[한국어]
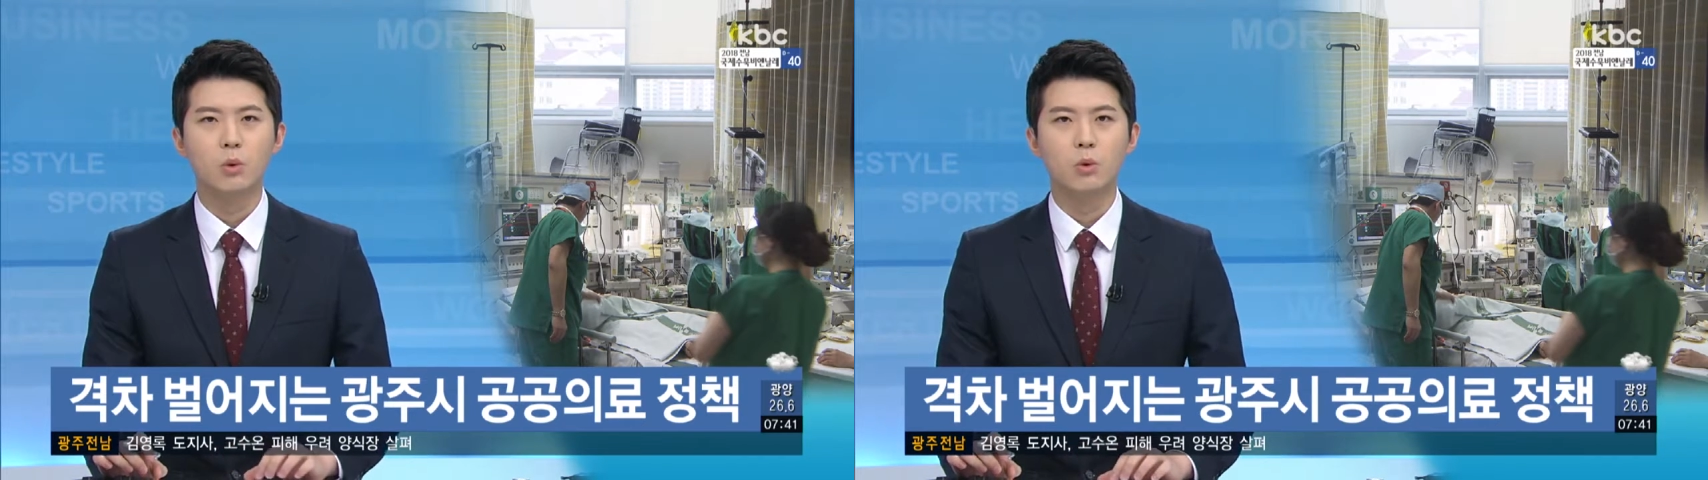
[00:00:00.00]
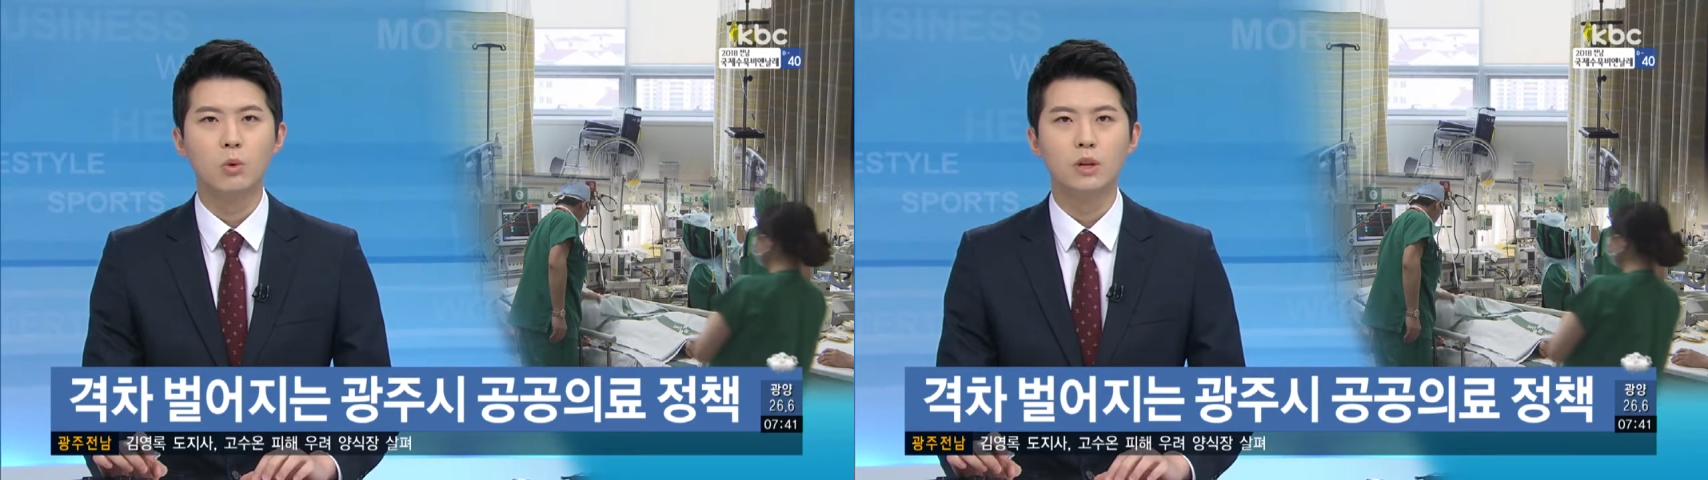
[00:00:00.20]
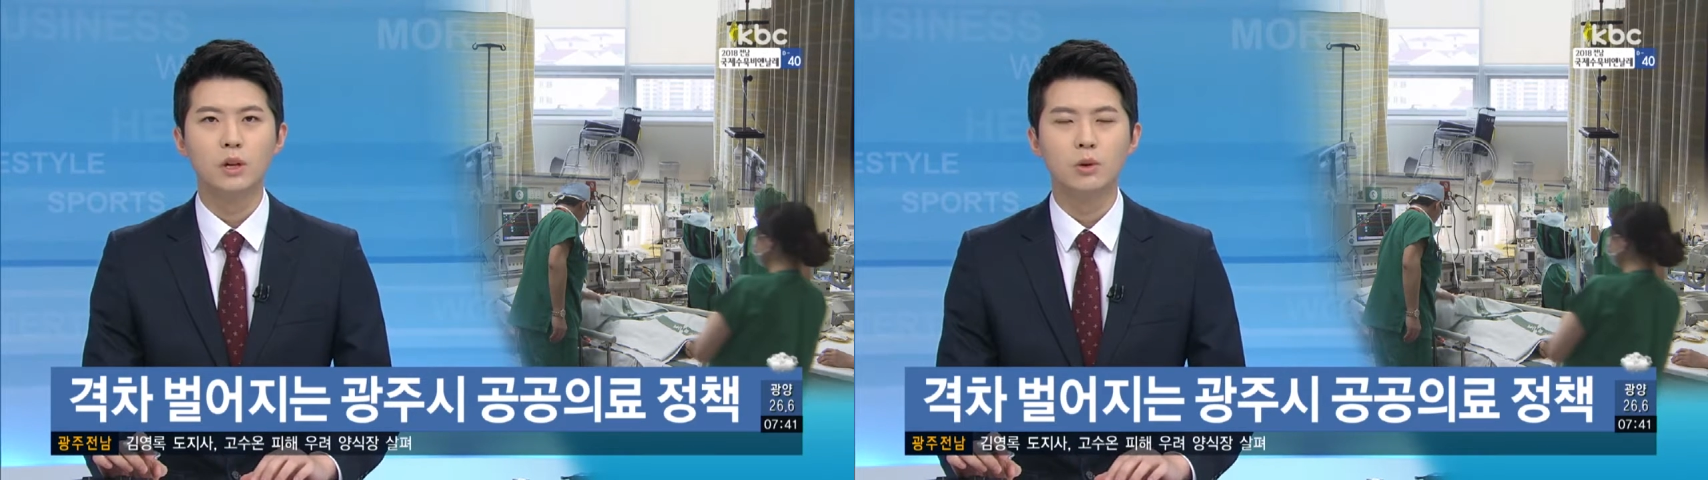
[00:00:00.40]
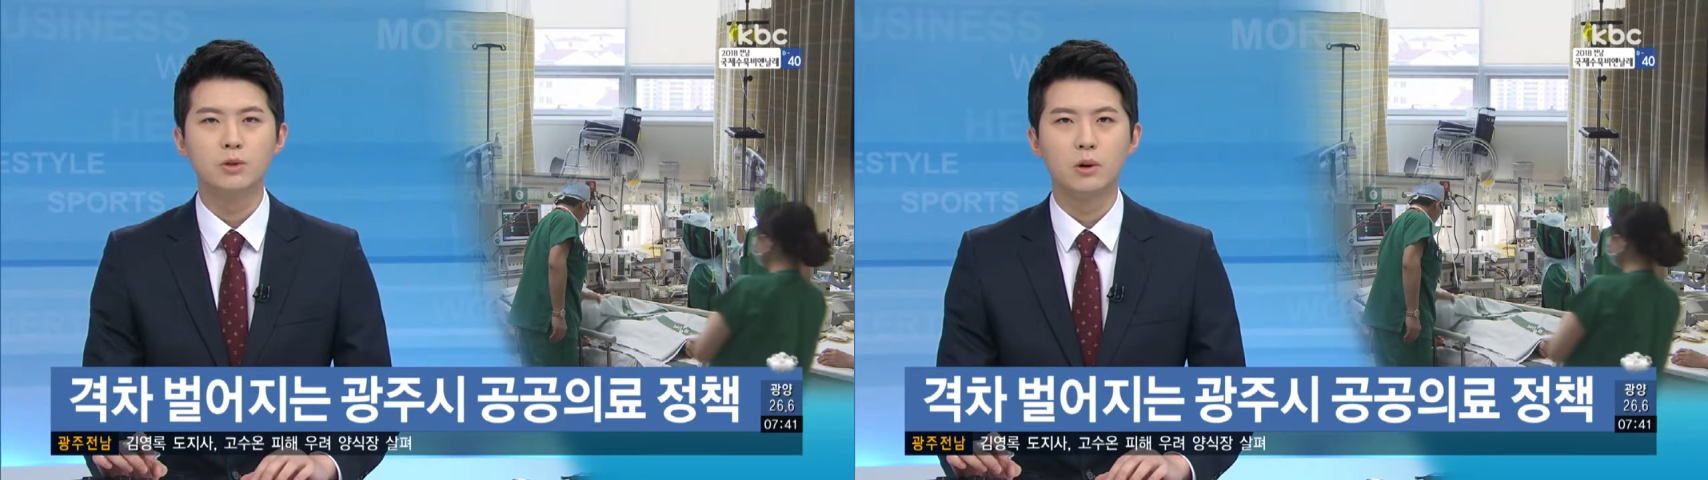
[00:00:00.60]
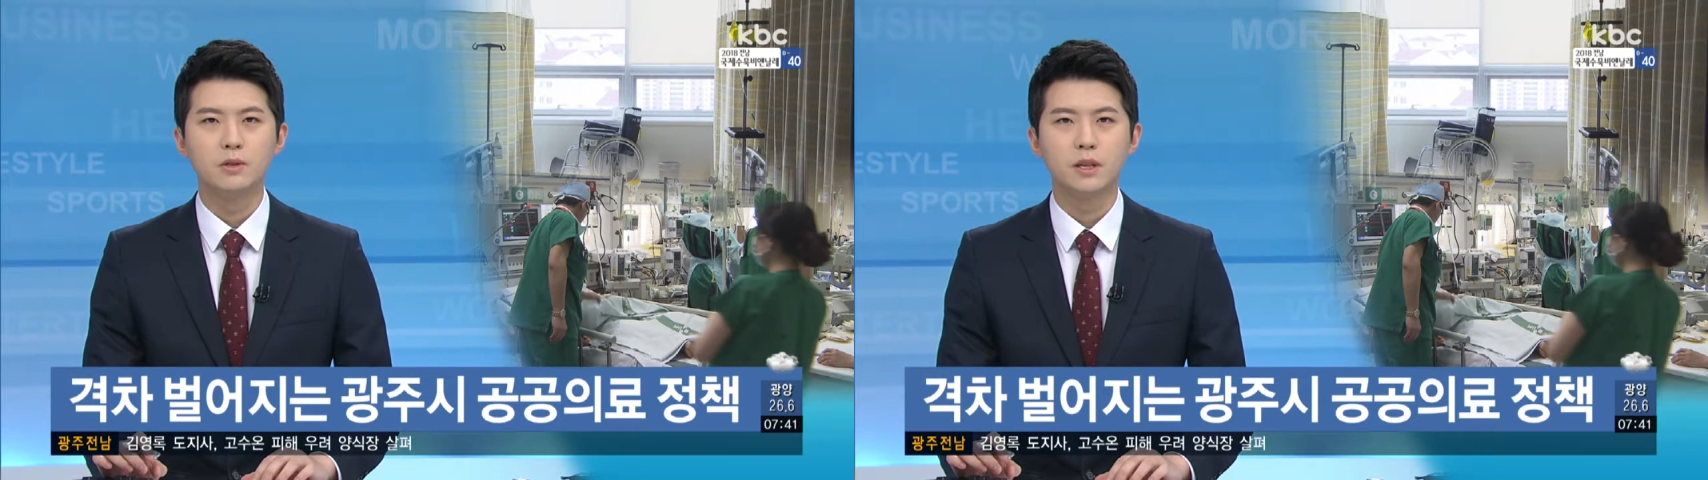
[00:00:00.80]

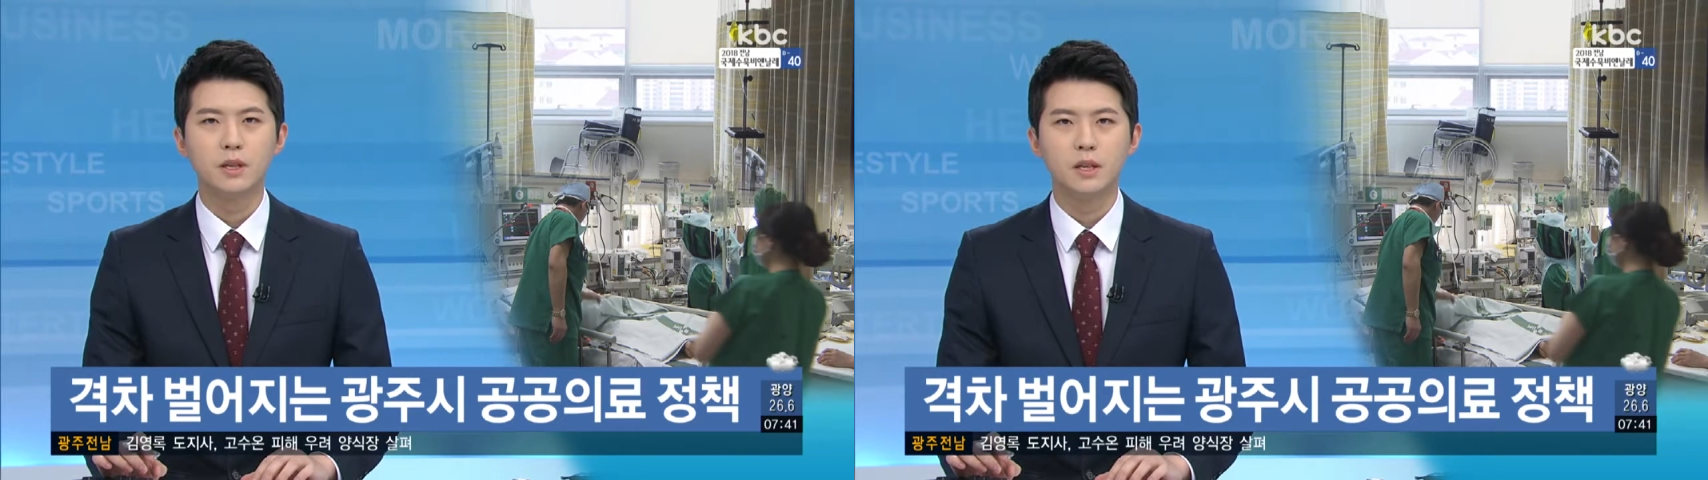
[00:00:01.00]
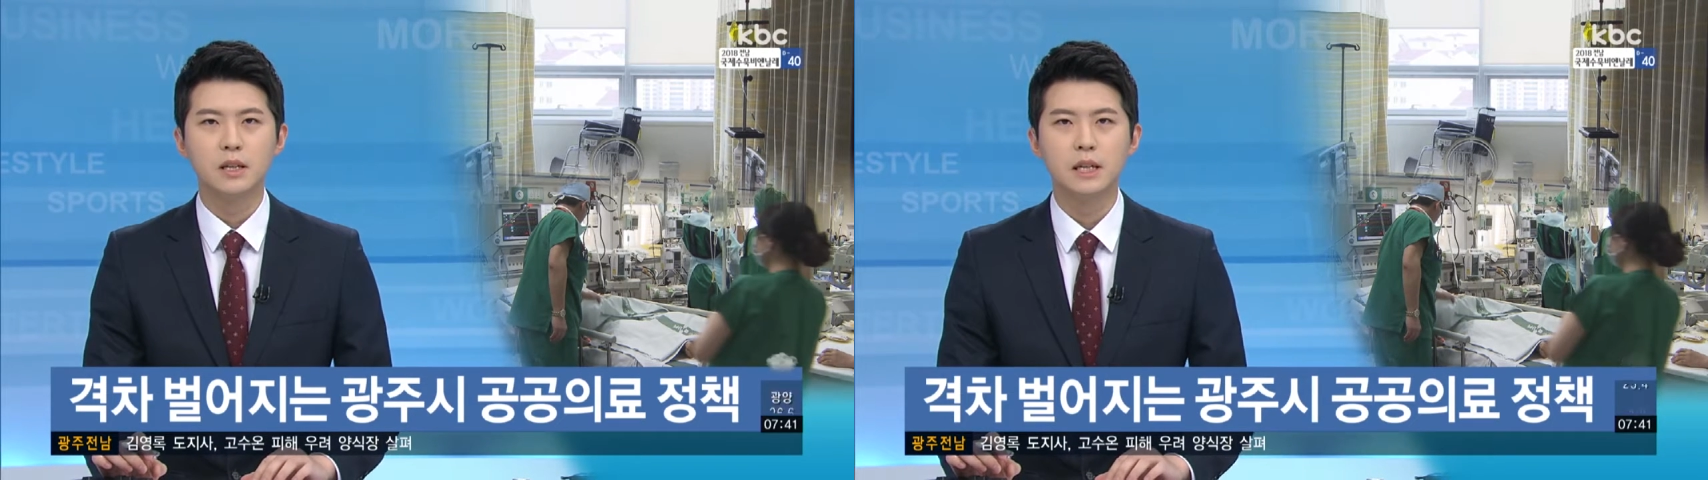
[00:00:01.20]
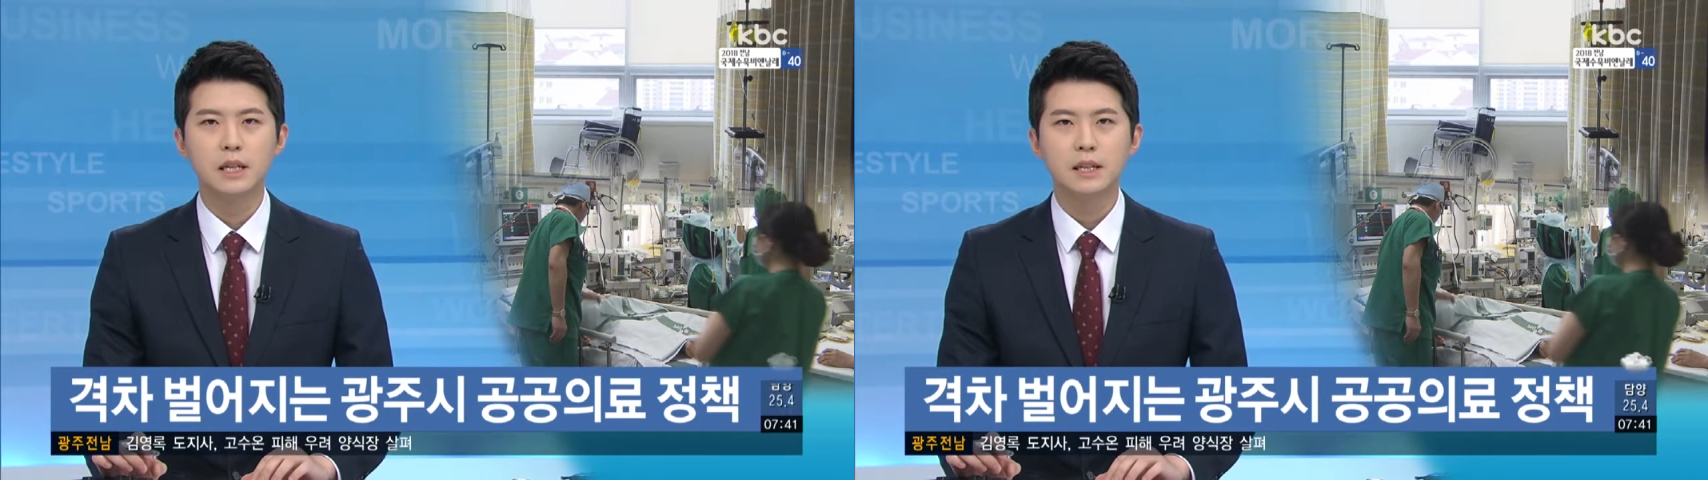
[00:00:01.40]
공공의료 정책은